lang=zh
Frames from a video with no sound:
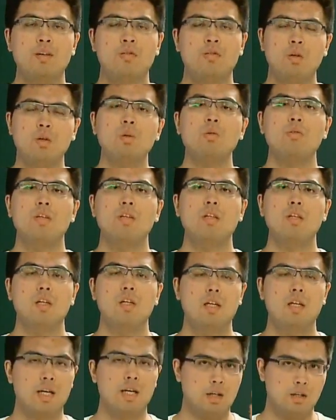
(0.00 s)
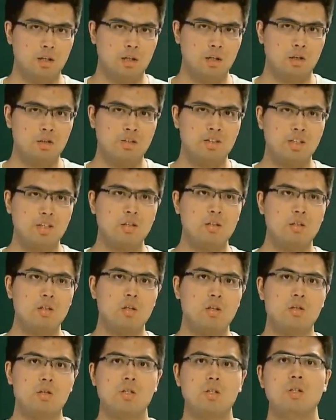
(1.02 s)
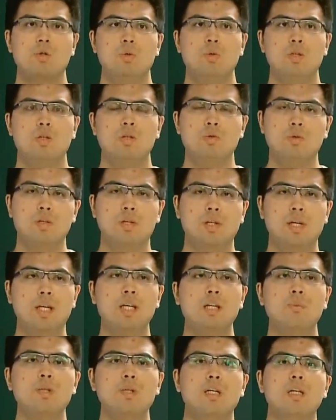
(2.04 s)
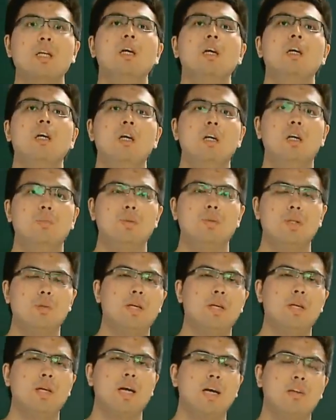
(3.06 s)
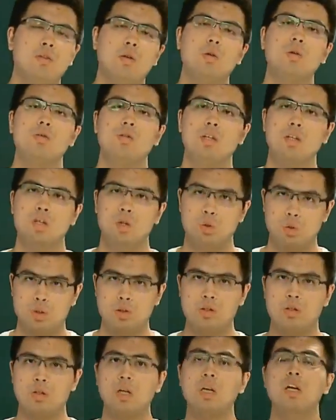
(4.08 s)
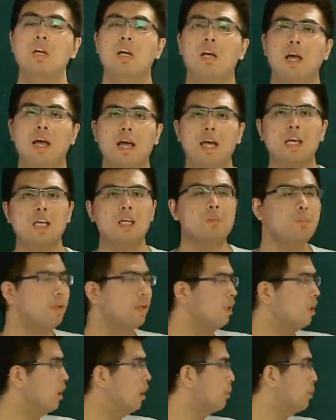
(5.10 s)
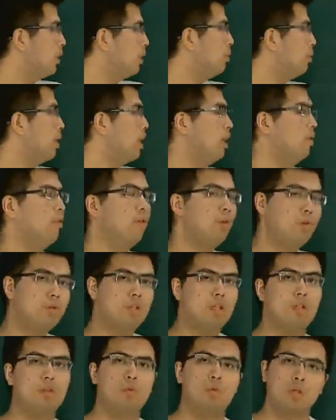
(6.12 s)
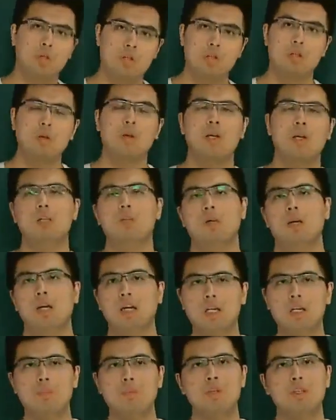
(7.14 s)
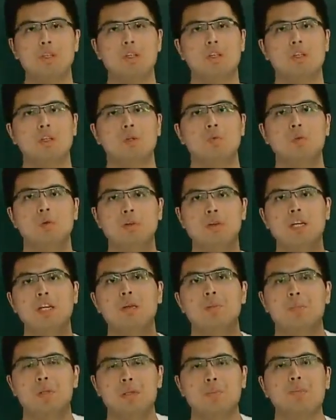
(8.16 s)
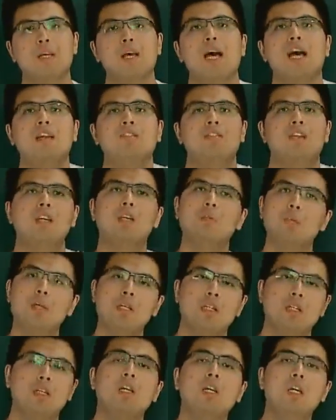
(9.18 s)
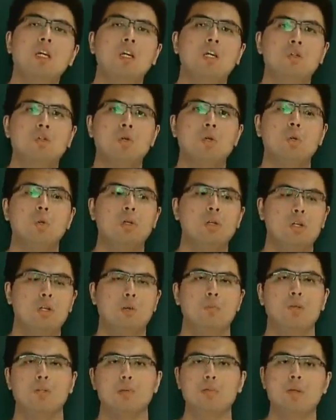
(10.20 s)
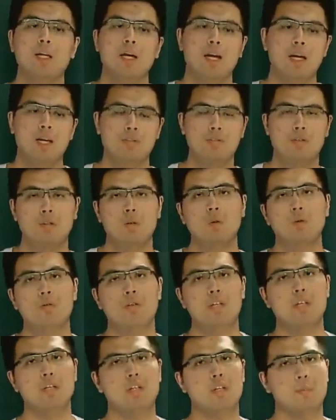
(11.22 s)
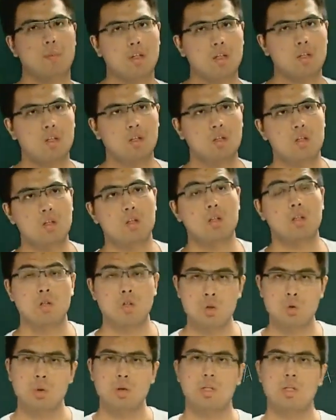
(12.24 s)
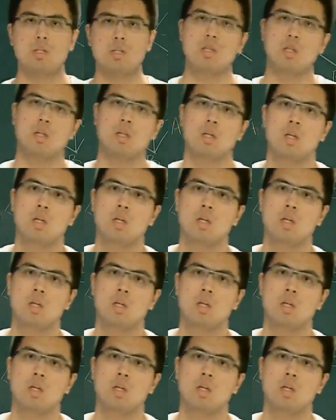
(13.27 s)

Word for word: SOC 的两条相交直线垂直，所以 AB 和平面 SOC 垂直。AB 和平面 SOC 垂直的话，那么 AB 所在的平面 SAB 呢，就会和平面 SOC 是垂直的。